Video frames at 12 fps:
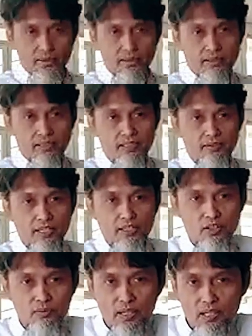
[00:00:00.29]

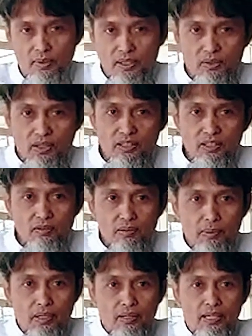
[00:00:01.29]
Assalamualaikum warahmatullahi
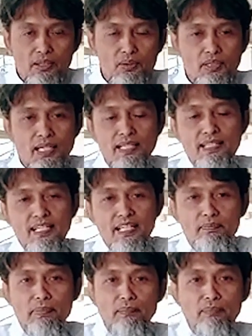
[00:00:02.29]
wabarakatuh Dengan
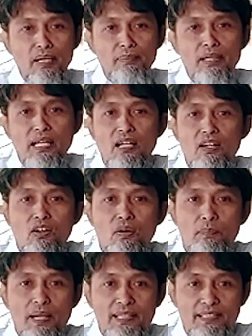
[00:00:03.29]
saya Bambang
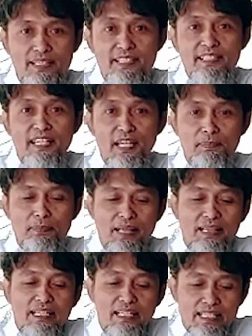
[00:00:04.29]
Minarno, praktisi
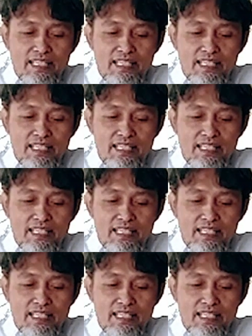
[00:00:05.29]
herbal